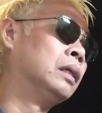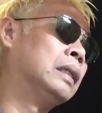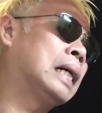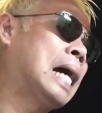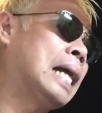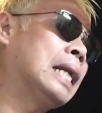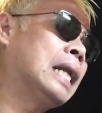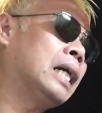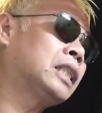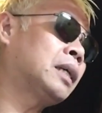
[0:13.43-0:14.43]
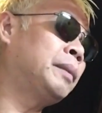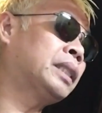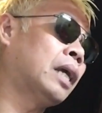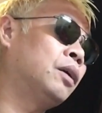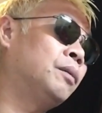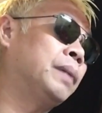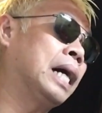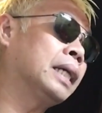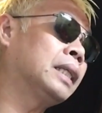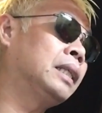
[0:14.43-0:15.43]
Nag-aalala kasi kami sa'yo,
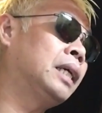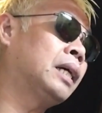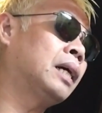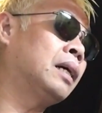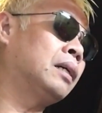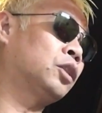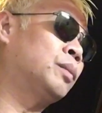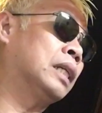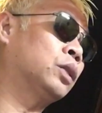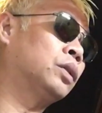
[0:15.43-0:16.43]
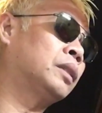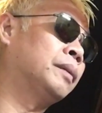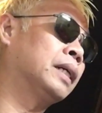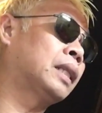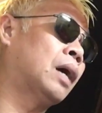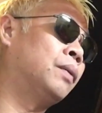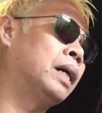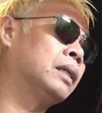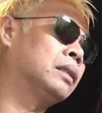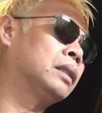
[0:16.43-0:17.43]
bakit hindi ka sumasagot sa mga
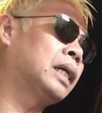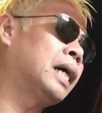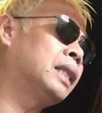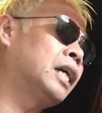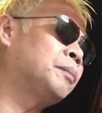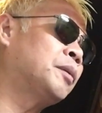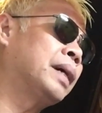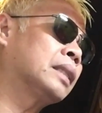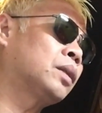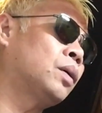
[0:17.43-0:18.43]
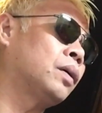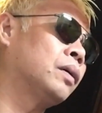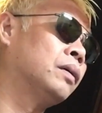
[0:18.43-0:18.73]
tawag? Tsaka hindi ka pumasok.